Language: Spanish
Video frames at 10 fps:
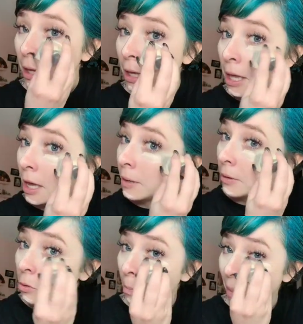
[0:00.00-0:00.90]
Y ahí va
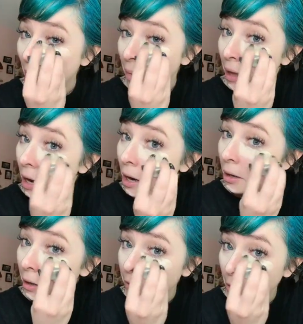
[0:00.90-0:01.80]
tu pendeja a
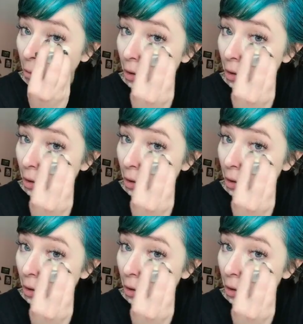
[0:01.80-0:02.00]
regresar con